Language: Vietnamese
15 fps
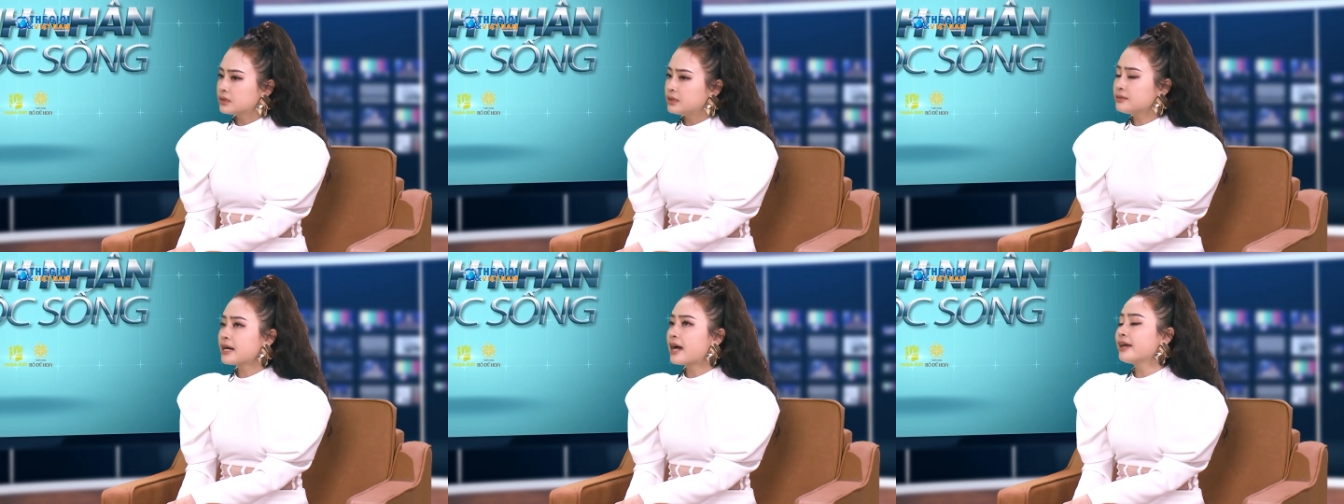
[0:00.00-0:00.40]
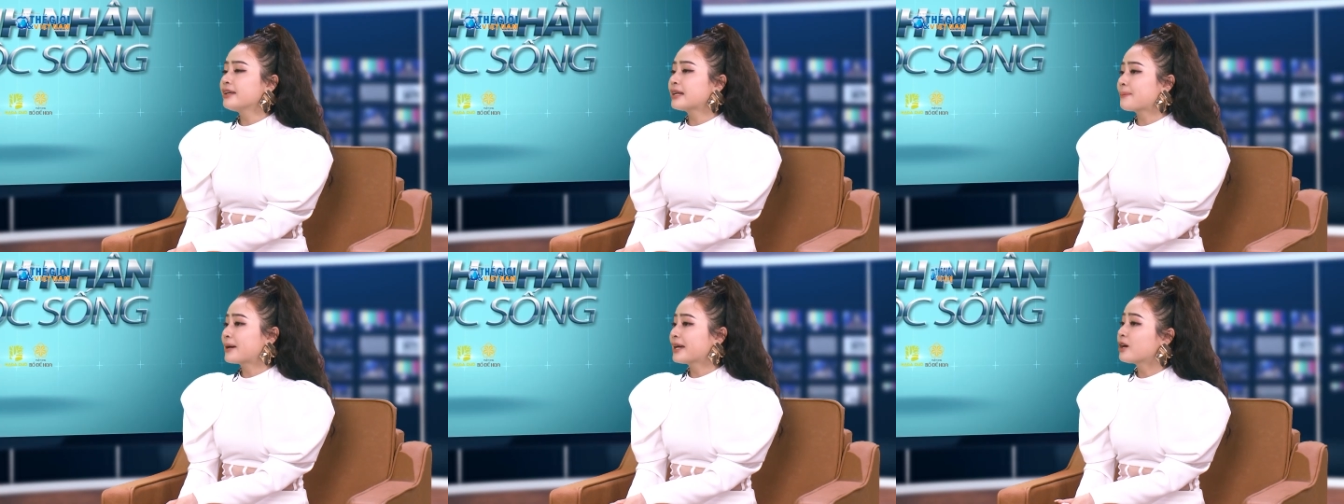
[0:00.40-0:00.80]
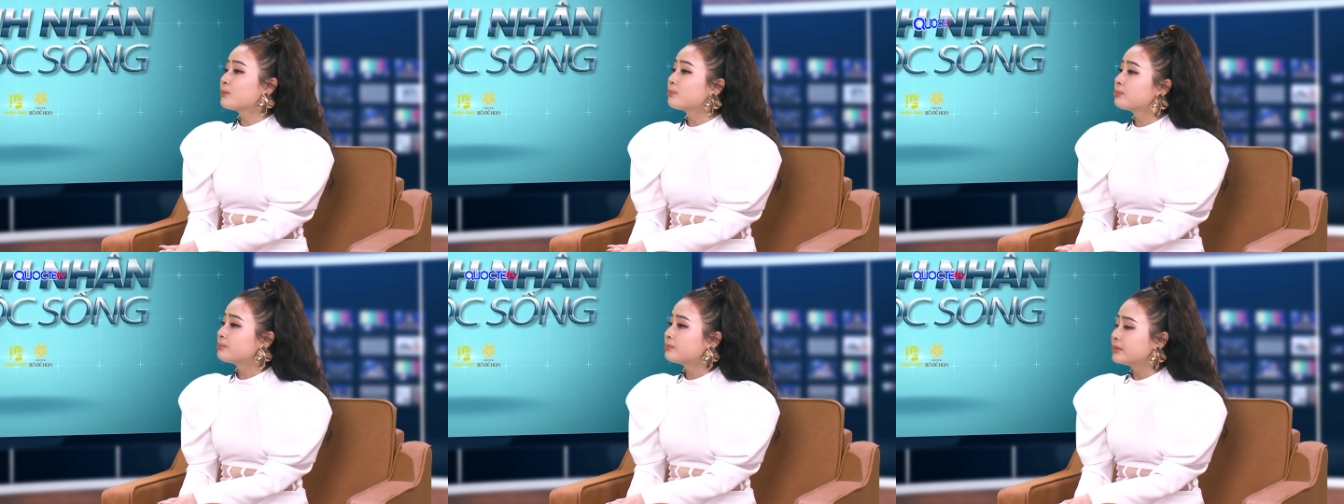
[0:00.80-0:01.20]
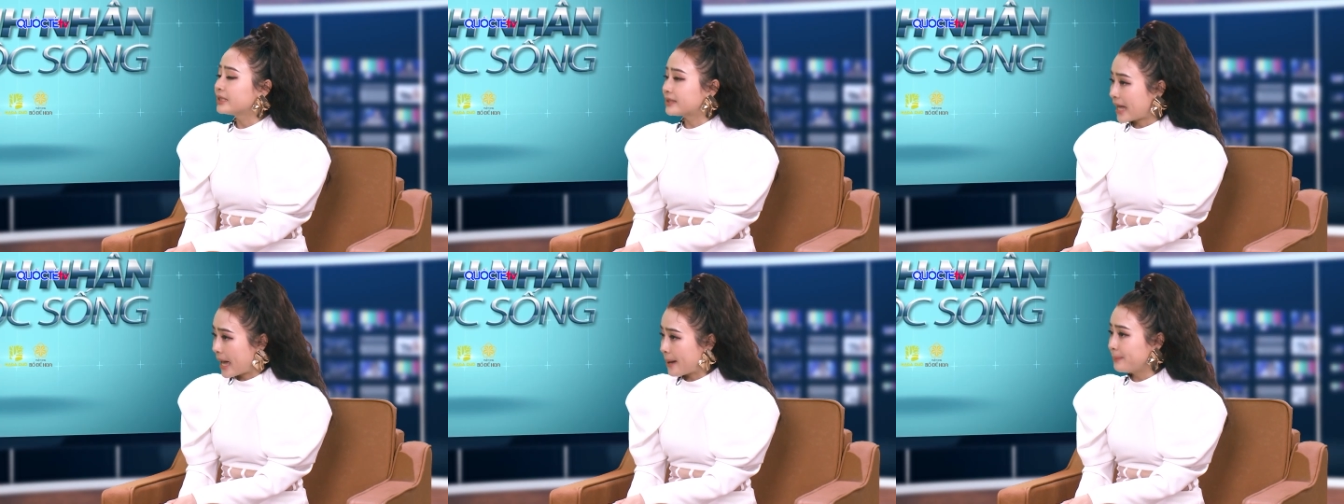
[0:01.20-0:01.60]
Trước đây năm
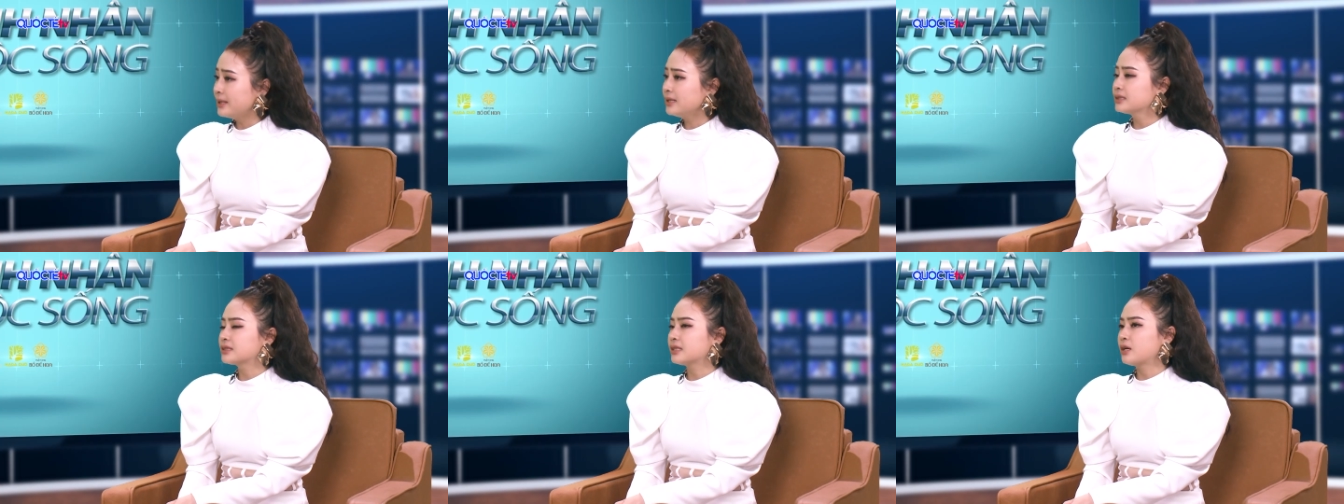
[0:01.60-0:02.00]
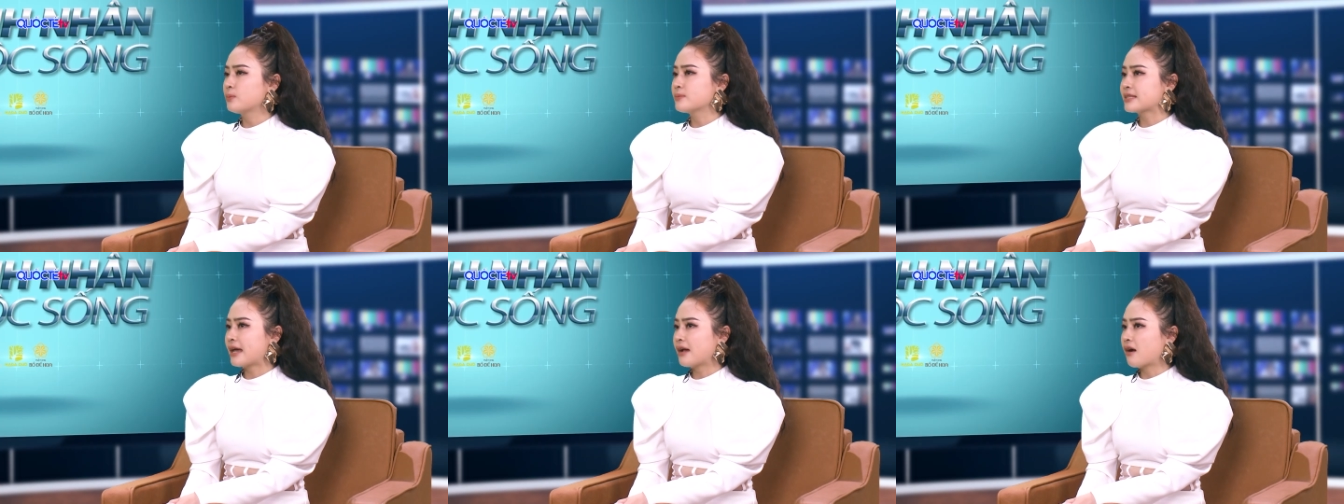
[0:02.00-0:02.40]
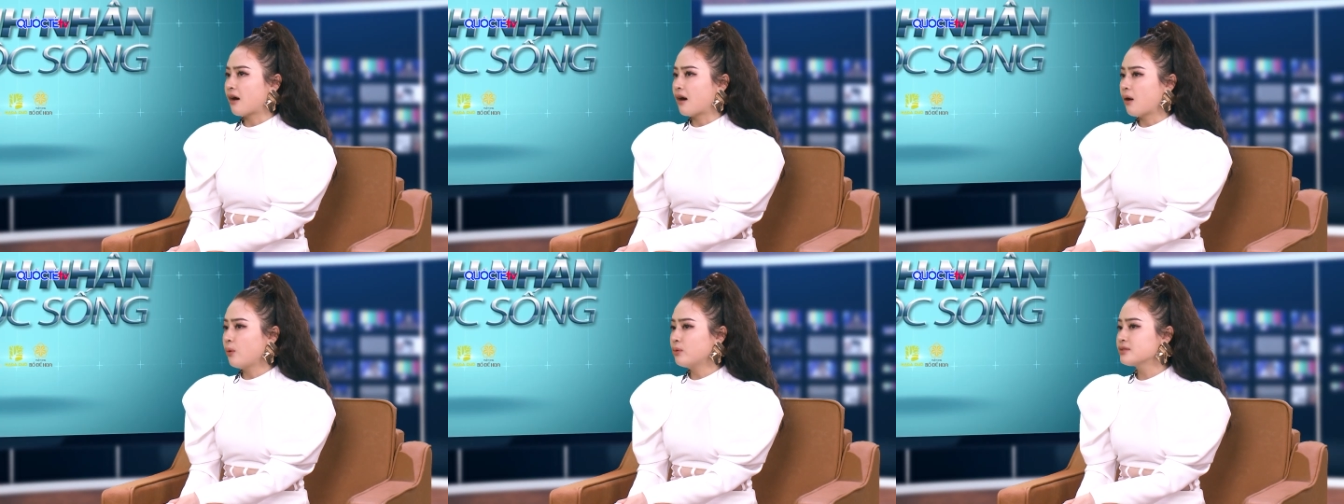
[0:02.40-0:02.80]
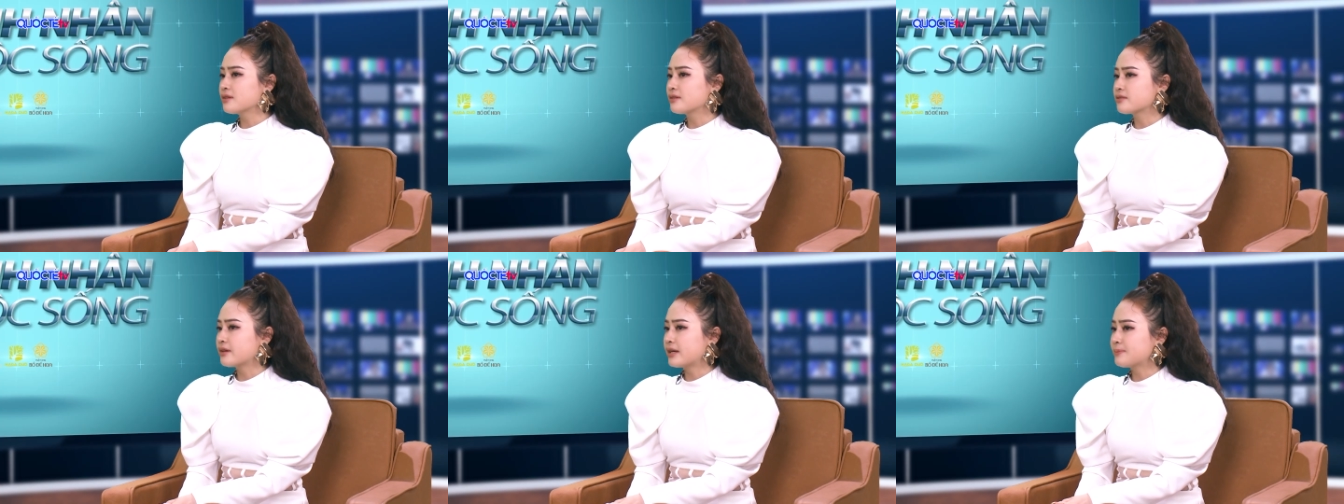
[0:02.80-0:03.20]
2018 á, thì ông xã có hỗ
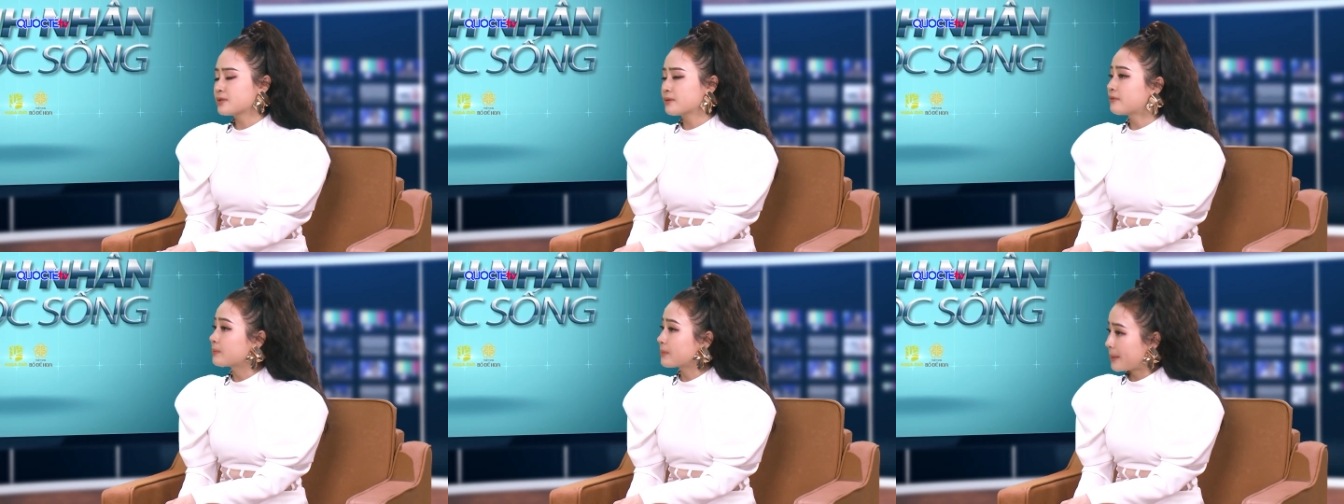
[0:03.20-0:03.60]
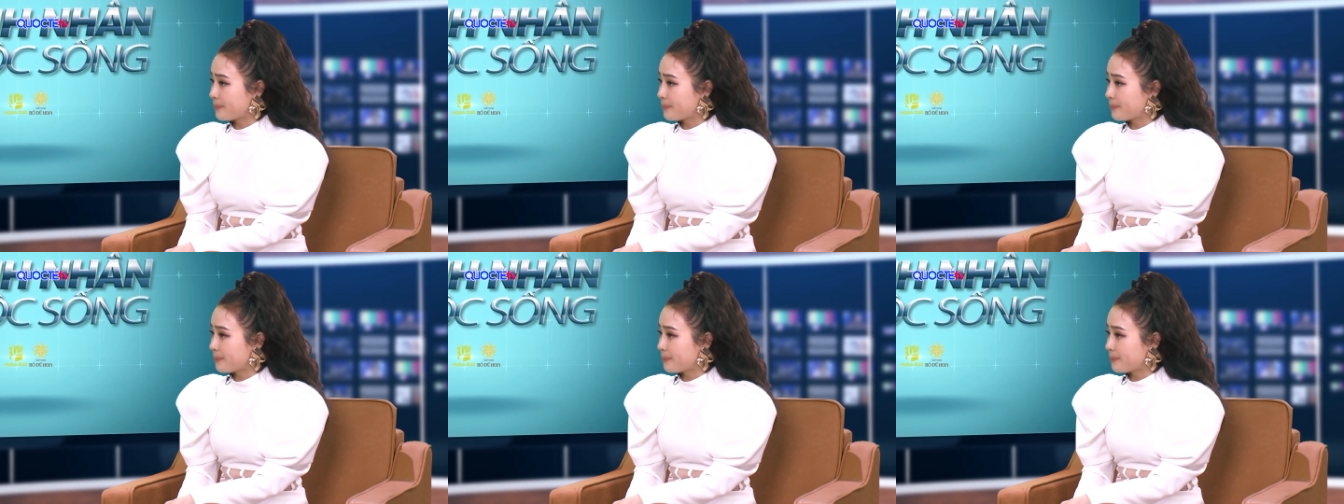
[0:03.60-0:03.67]
trợ cho em trong vòng